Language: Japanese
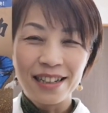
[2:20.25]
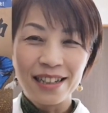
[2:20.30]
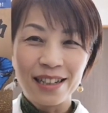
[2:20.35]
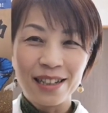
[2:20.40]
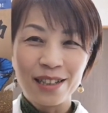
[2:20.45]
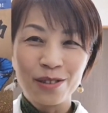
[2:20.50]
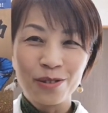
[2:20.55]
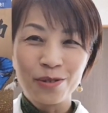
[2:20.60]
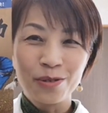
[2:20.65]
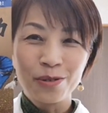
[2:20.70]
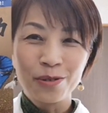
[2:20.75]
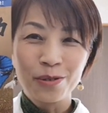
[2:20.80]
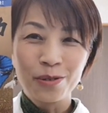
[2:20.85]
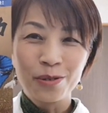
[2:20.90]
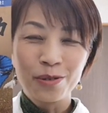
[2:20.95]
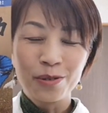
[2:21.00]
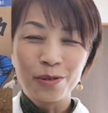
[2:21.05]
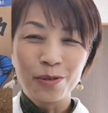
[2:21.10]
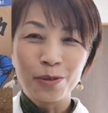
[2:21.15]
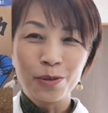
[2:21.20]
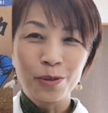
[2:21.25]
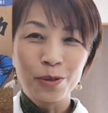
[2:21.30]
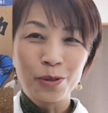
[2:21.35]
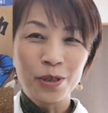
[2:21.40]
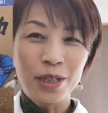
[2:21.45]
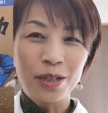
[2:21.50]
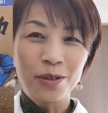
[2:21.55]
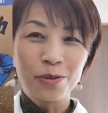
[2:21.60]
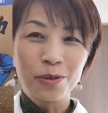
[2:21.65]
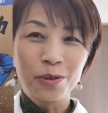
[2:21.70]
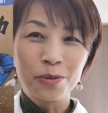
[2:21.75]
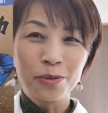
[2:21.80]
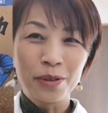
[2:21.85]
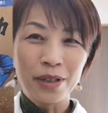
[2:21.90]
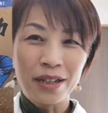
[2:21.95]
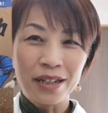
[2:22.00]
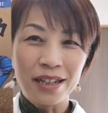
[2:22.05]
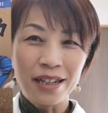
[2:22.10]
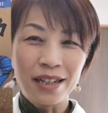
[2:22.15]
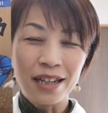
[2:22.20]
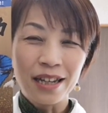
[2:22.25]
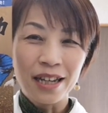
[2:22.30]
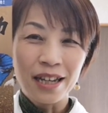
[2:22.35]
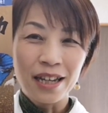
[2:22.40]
あのー、この主役の二人、